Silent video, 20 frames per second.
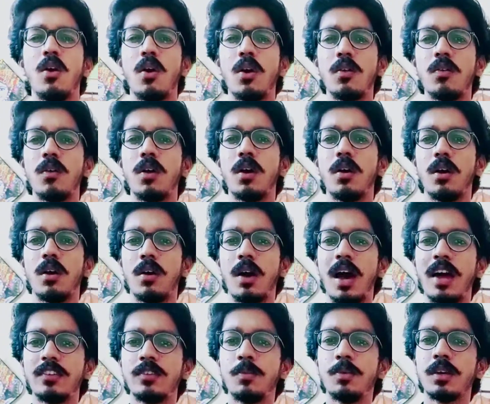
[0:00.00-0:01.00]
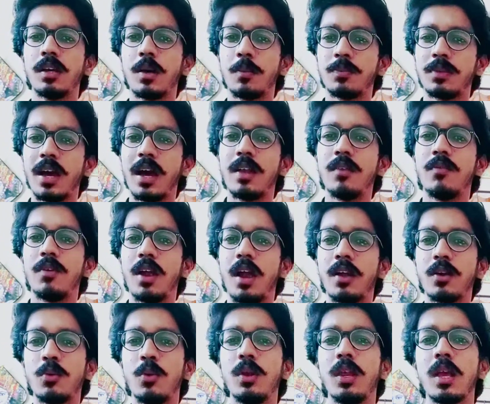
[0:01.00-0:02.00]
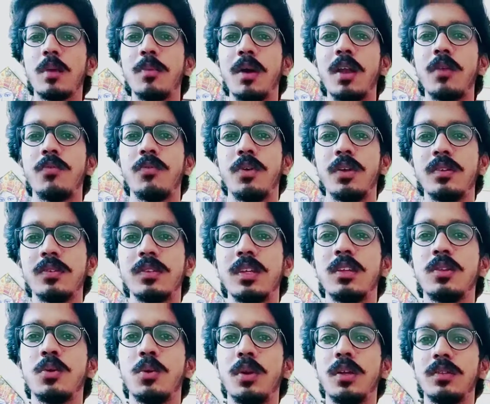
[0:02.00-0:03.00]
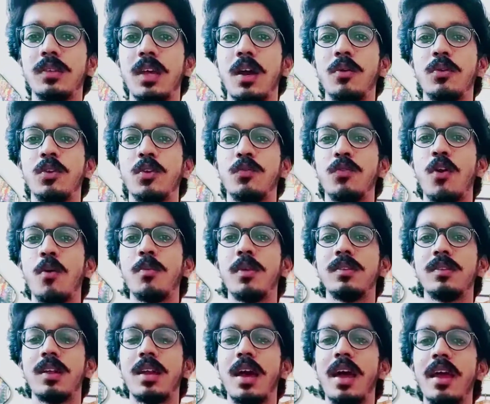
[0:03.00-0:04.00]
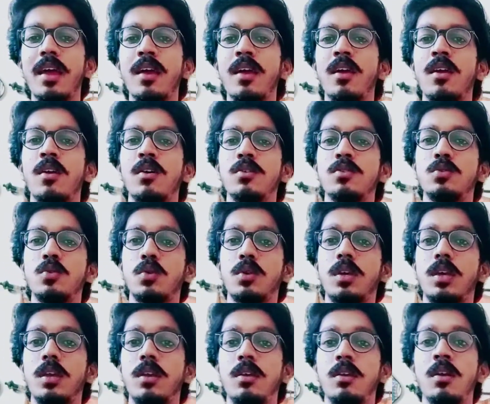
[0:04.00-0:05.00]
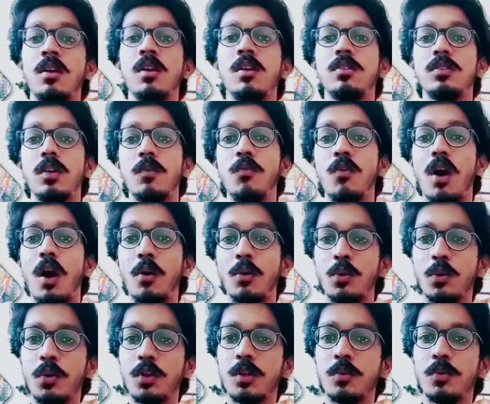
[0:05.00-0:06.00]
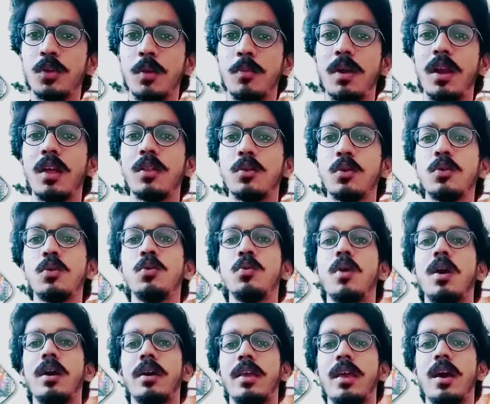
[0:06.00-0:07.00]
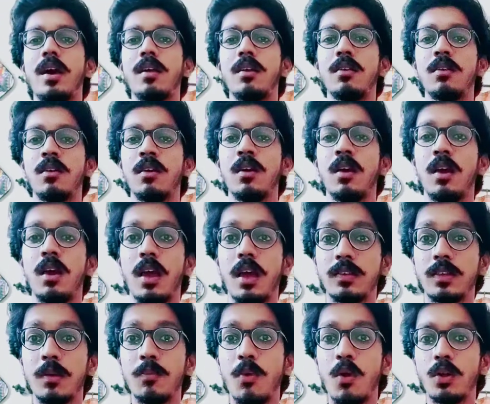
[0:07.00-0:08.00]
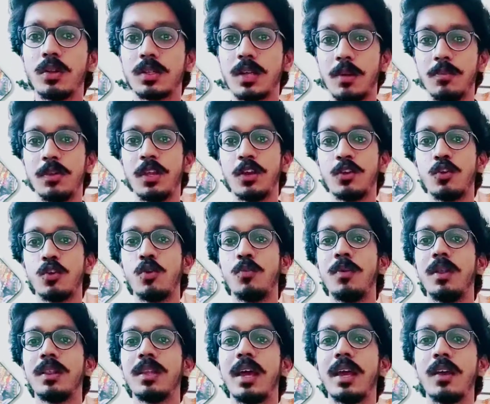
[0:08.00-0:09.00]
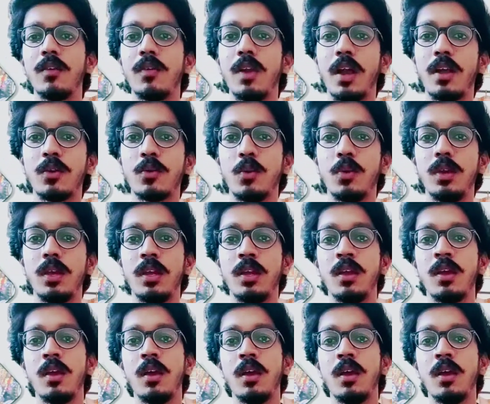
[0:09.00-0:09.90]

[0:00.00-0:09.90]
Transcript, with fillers: और आरसीबी के कप्तान विराट कोहली एक बार फिर से थोड़े से आउट ऑफ फॉर्म नज़र आए जो कि जब वो आउट हुए तो मुझे बड़ा दुख हुआ कि यार ऐसा बहुत कम देखने को मिलता है कि विराट कोहली